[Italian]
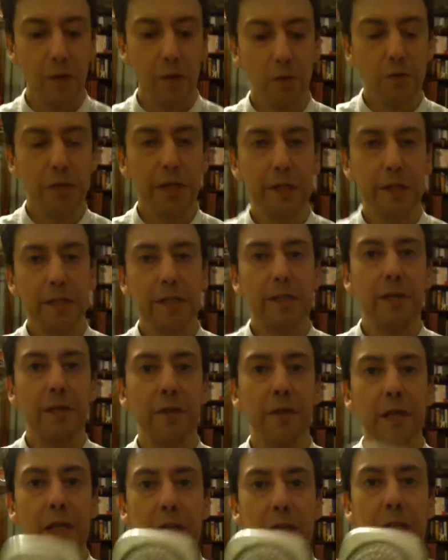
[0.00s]
luce senza
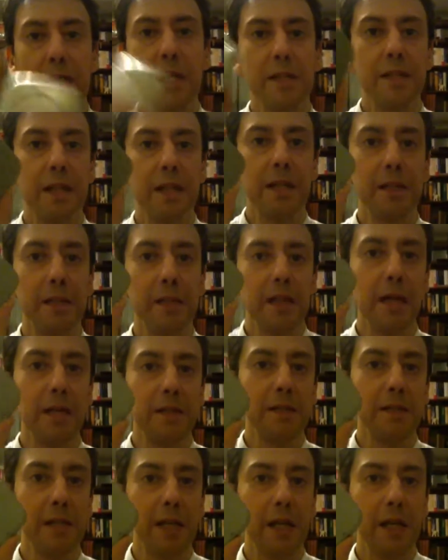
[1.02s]
fili e senza
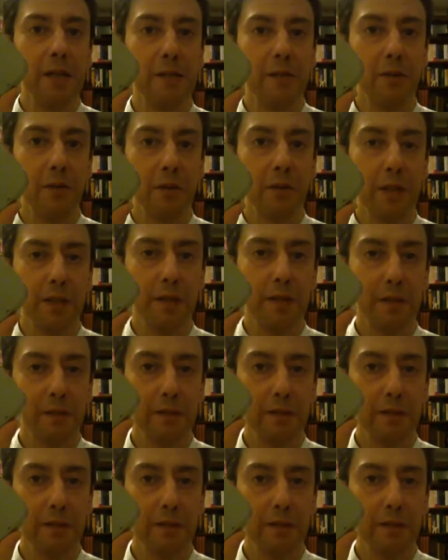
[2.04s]
installazioni